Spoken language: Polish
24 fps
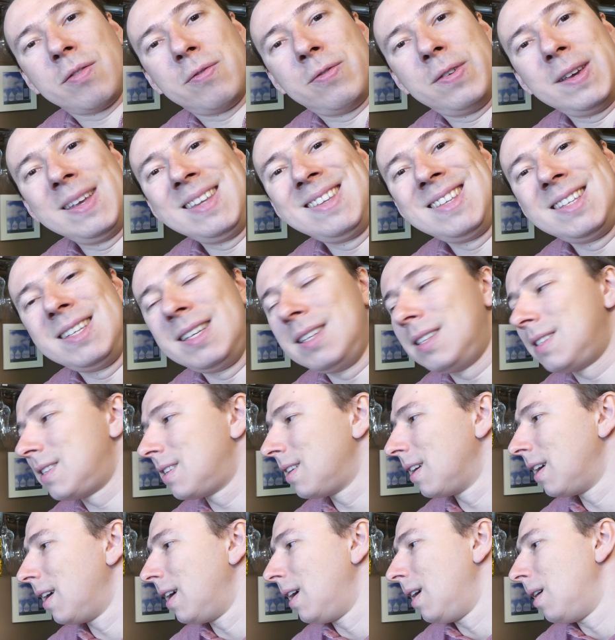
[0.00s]

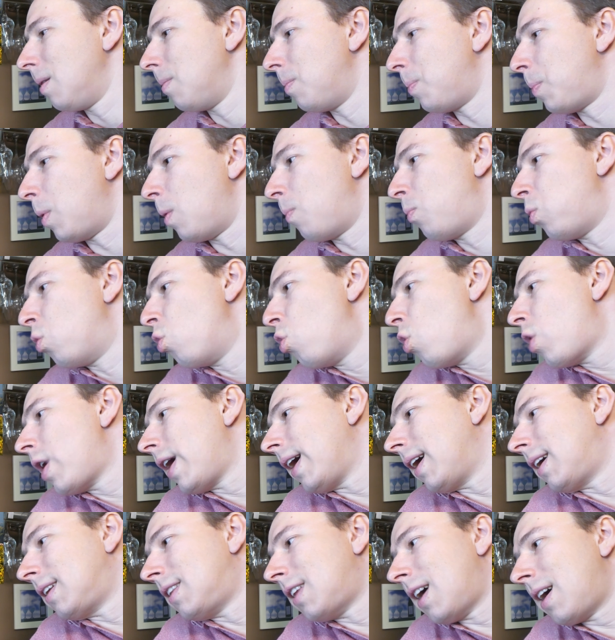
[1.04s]
winnic, po pół
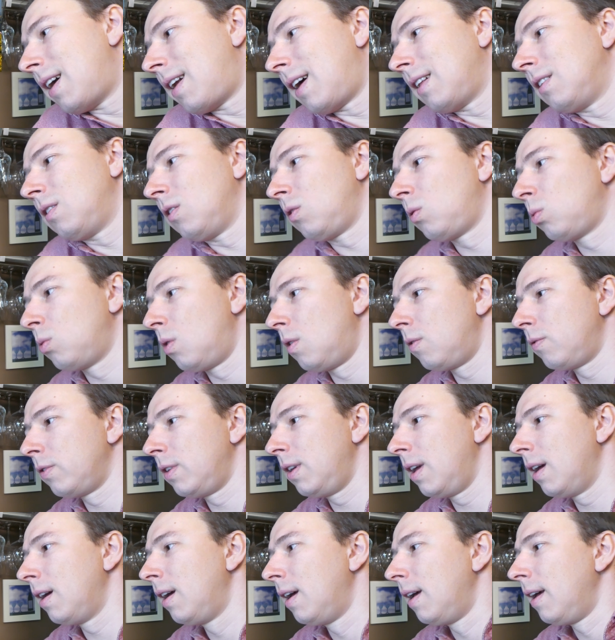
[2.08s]
hektara
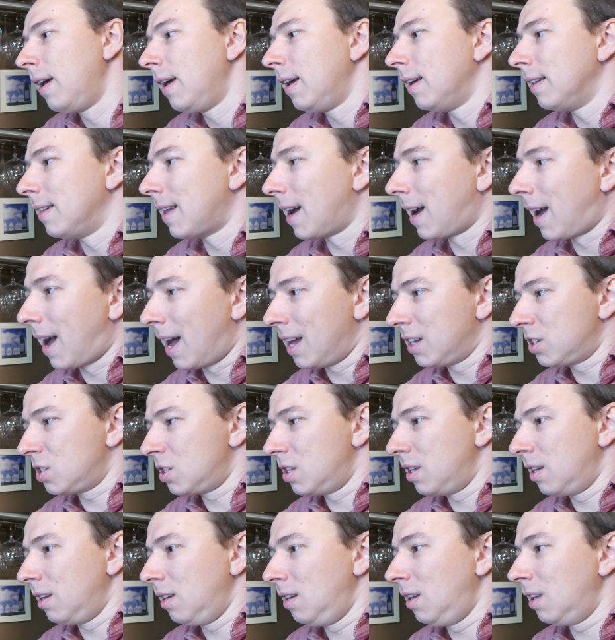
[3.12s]
dosłownie, na
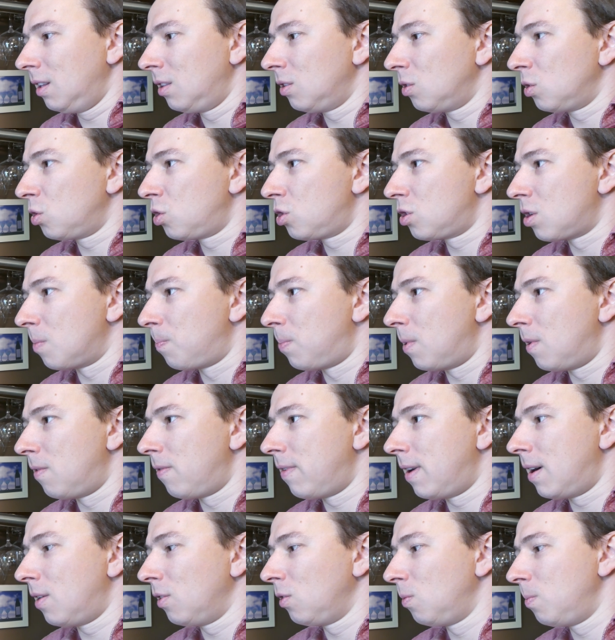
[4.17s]
każdej
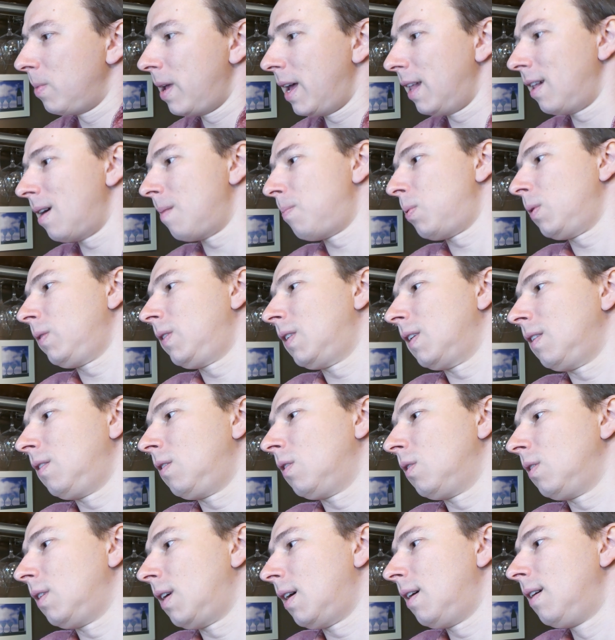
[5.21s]
jednoszczepowa odmiana
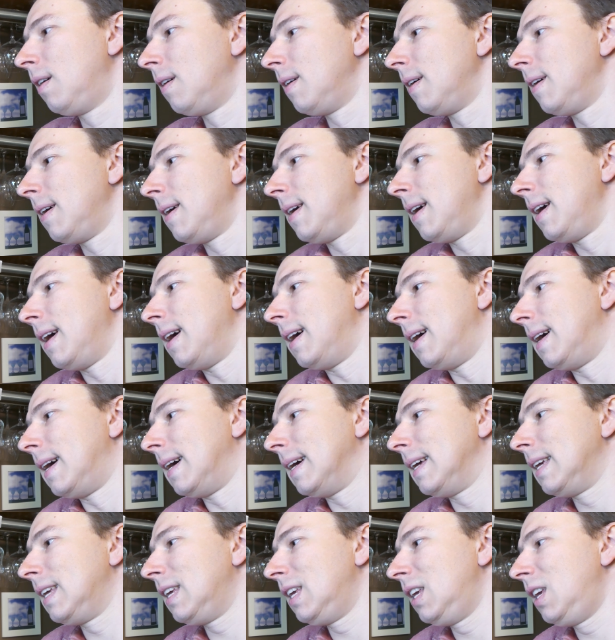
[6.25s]
posadzona
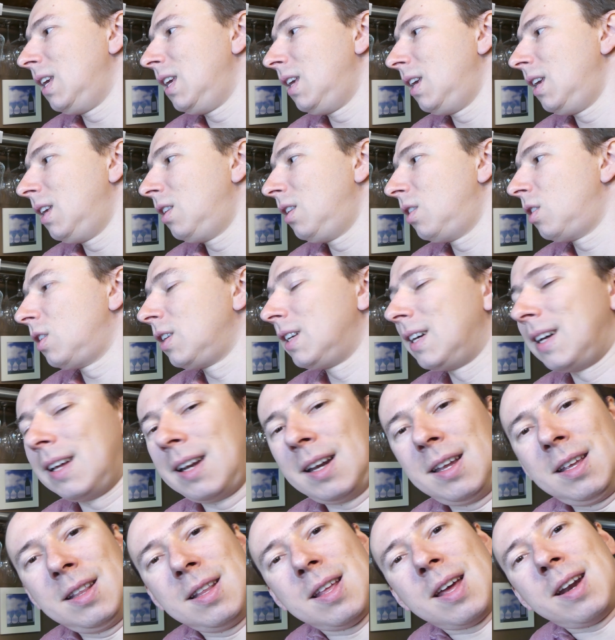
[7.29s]
e, i
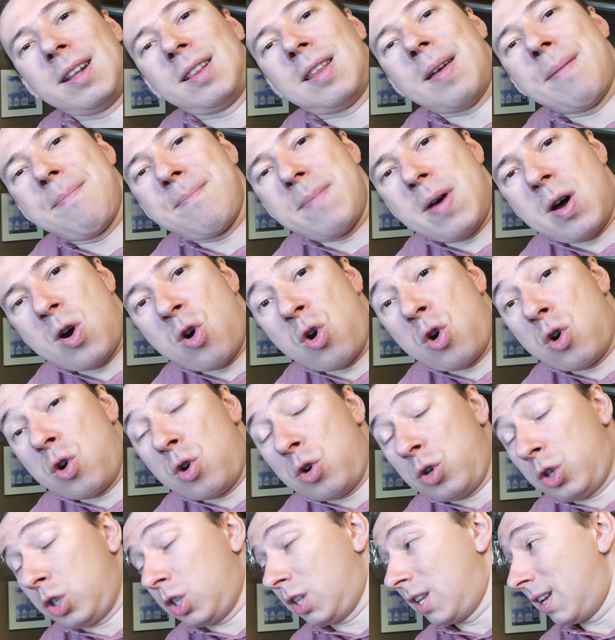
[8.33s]
Greener tam ma
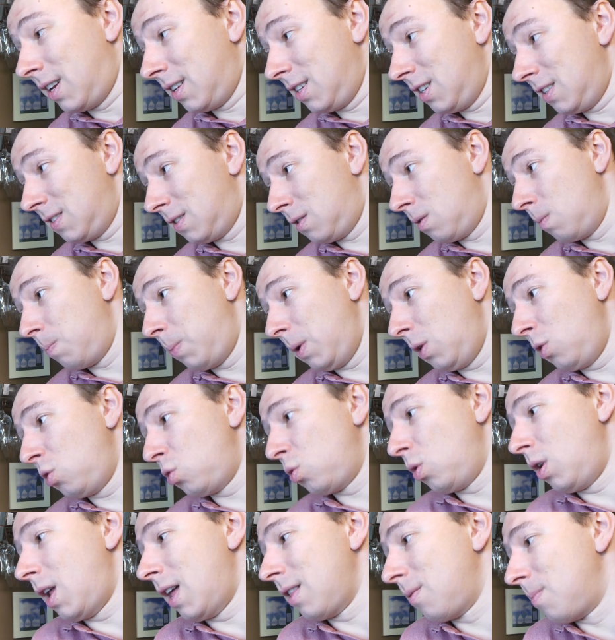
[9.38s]
około 45
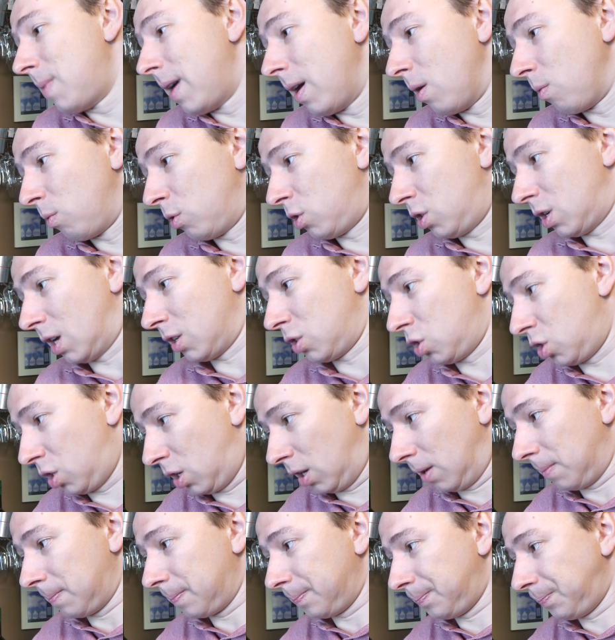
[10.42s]
lat mają
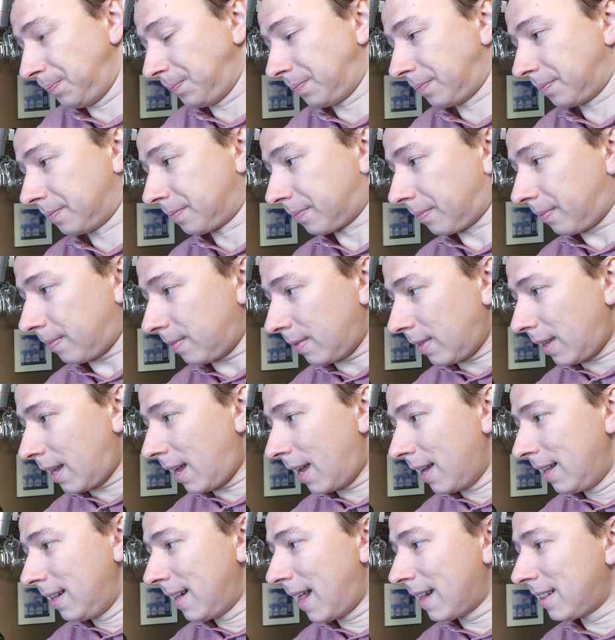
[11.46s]
krzaczki
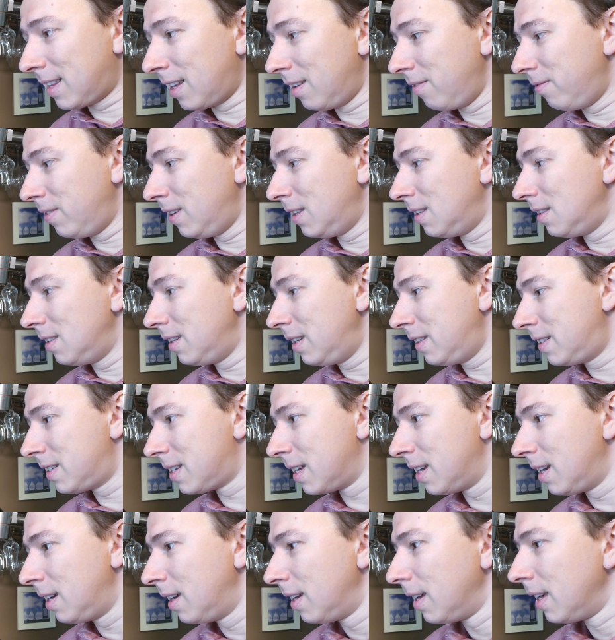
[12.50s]
na tej
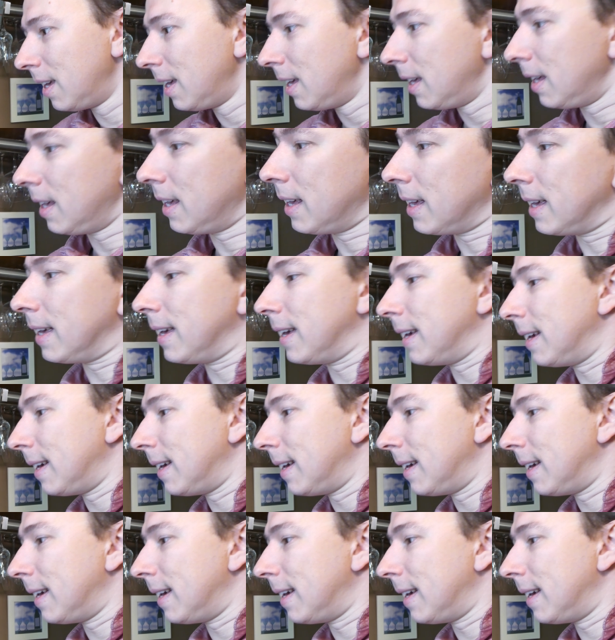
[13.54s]
winnicy e,